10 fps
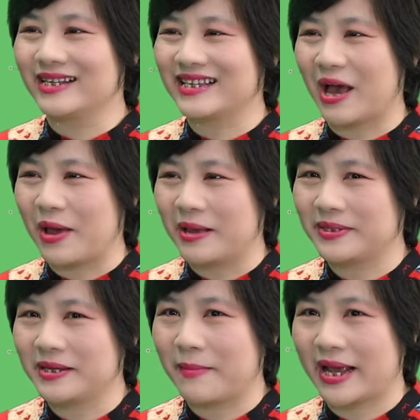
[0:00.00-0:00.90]
Xin chào
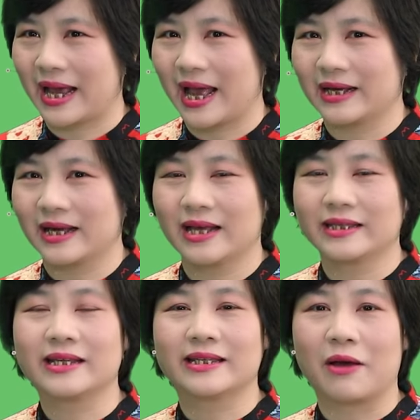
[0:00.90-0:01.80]
MC Mạnh Khang.
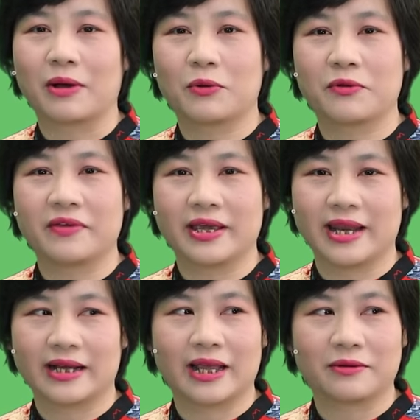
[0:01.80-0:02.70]
Xin chào các quý vị
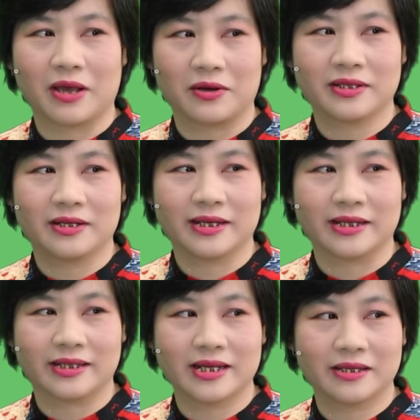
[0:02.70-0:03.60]
đang theo dõi chương
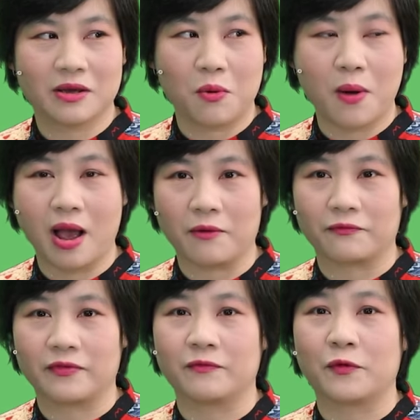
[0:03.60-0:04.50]
trình Dinh dưỡng khoa học
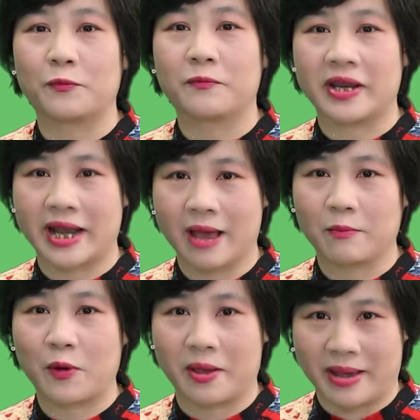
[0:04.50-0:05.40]
vì một Việt
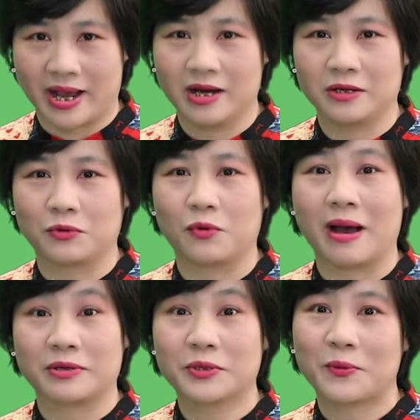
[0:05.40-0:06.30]
Nam khỏe mạnh hơn của
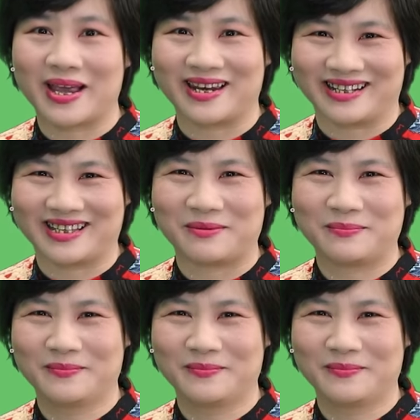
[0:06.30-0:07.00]
báo Sức khỏe đời sống.